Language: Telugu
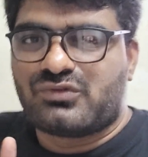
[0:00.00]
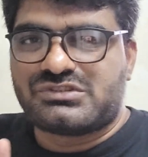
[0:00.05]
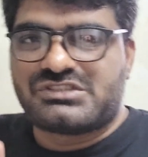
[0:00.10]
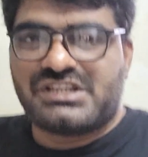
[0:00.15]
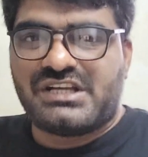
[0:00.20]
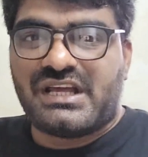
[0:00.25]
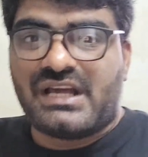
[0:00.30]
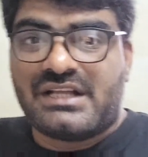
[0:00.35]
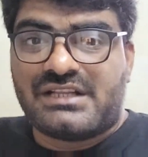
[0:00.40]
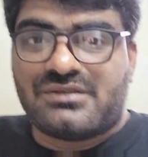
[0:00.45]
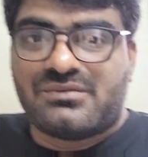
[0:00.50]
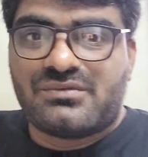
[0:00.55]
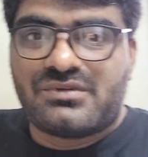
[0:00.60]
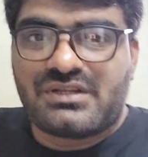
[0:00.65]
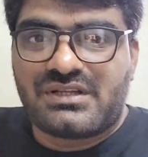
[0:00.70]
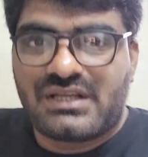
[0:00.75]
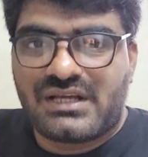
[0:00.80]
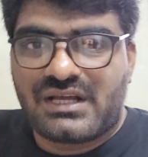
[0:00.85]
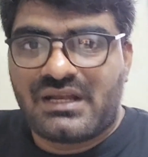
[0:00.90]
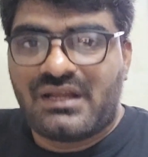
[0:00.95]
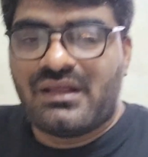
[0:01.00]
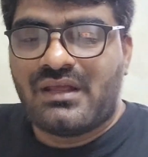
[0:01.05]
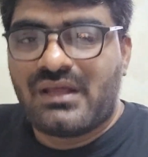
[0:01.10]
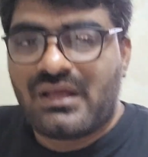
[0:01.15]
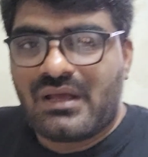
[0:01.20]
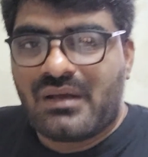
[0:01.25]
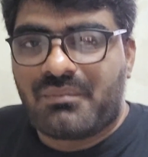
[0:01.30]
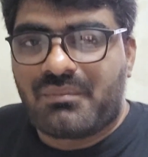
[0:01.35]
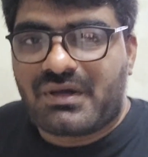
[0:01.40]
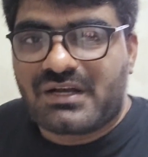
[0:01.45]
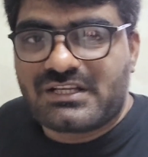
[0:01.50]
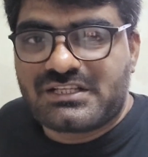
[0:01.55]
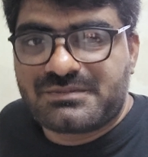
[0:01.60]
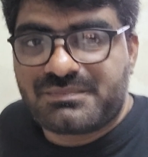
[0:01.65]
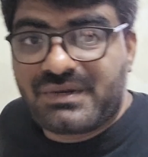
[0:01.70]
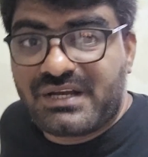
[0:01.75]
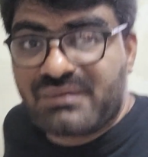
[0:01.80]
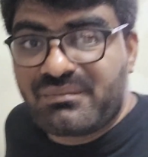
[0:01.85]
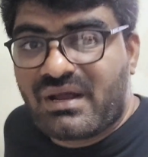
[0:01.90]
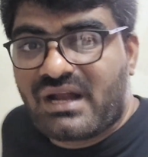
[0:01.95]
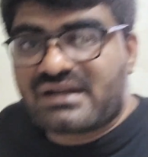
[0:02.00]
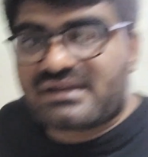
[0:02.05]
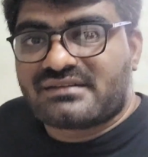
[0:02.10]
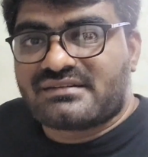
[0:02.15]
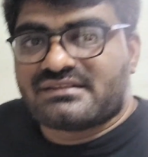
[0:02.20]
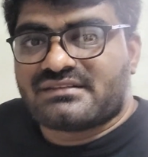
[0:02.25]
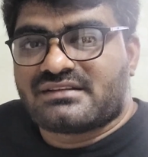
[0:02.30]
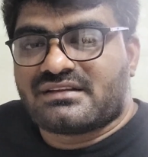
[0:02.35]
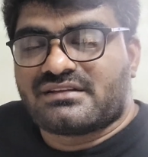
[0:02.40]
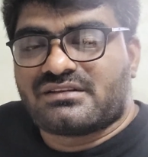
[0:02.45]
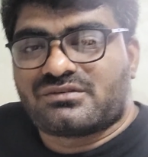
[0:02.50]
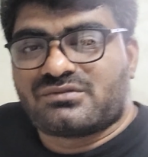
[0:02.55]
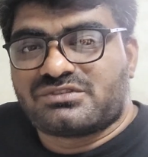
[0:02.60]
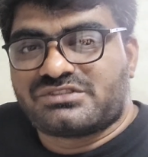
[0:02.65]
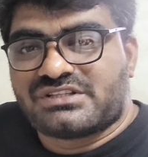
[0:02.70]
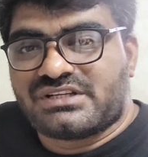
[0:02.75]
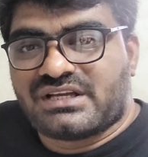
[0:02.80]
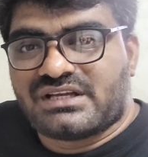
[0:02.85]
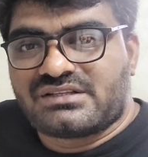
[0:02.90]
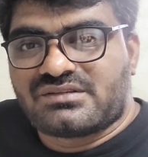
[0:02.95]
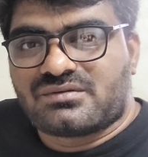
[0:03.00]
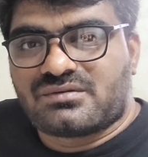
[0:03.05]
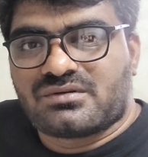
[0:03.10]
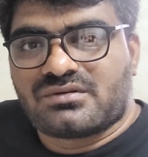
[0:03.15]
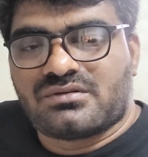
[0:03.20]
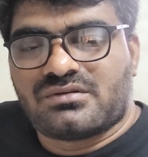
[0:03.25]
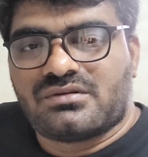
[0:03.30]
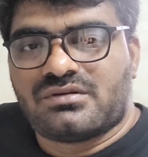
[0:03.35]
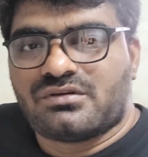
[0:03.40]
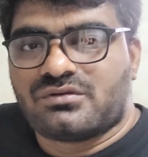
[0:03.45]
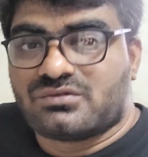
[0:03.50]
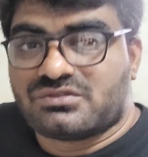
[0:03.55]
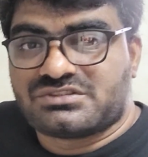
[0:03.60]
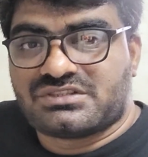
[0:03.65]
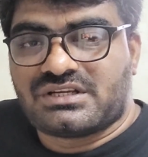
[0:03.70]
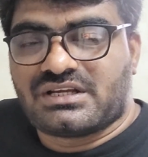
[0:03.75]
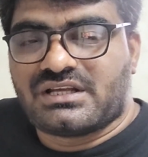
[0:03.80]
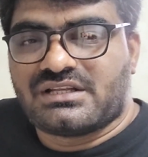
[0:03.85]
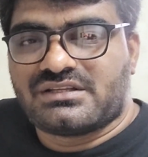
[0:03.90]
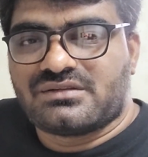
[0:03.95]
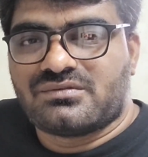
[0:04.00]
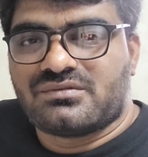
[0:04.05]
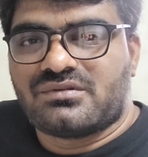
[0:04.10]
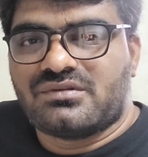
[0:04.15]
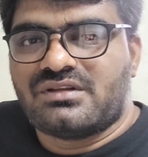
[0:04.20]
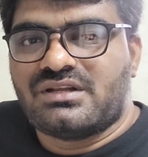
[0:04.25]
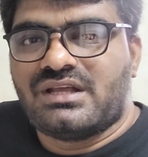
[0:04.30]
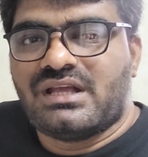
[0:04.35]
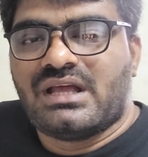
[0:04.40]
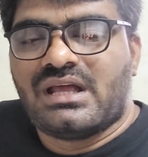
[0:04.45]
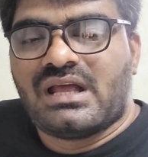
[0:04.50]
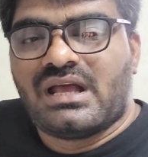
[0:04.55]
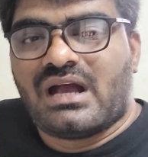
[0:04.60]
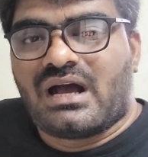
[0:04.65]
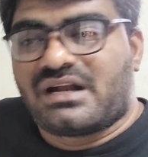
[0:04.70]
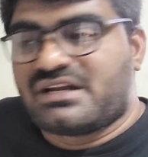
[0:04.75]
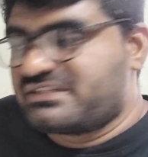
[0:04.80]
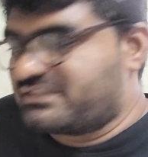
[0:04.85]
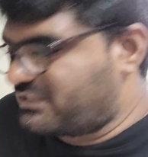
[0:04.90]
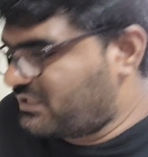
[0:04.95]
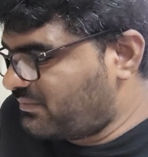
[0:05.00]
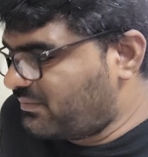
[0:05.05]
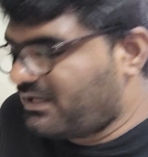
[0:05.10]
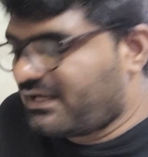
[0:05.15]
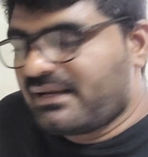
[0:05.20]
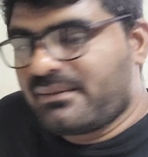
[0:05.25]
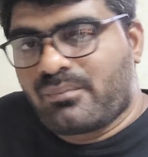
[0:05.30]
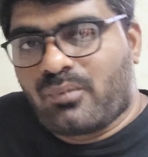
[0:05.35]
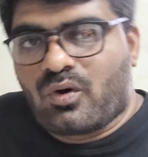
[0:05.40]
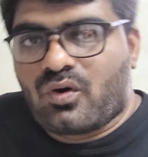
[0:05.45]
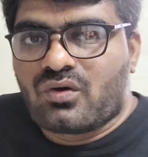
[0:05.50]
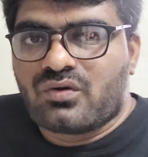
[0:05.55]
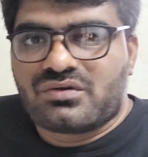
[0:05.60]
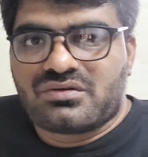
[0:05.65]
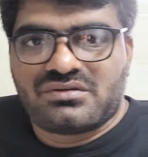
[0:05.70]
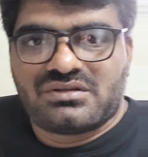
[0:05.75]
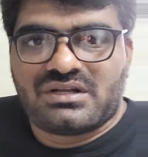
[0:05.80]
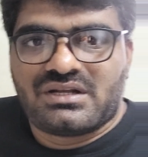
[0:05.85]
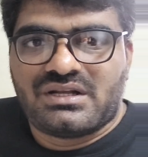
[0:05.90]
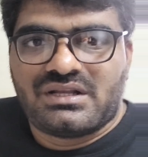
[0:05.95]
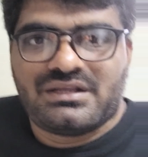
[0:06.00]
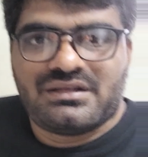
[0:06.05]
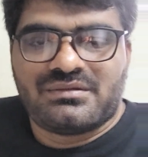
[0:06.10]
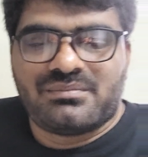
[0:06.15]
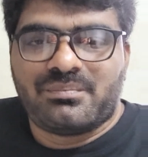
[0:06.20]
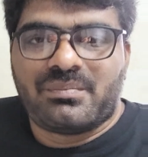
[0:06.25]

క్వశ్చనింగ్ అయితే ఉంటుంది కానీ మరి స్ప్రింగ్ మ్యాట్రిసెస్ అంత క్వశ్చనింగ్ అయితే ఉండదు క్వశ్చనింగ్ అయితే ఉంటుంది అండ్ స్టెబిలిటీ బాగుంటుందండి